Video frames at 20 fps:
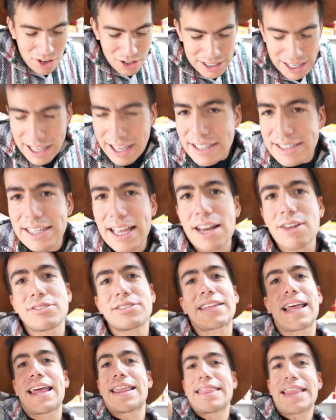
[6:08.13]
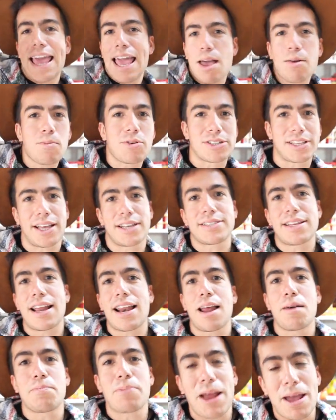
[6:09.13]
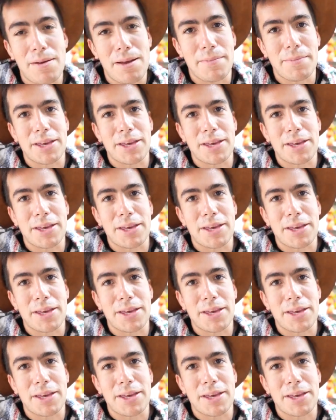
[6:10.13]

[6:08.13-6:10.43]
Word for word: los ajiceros tenemos que hacer la prueba,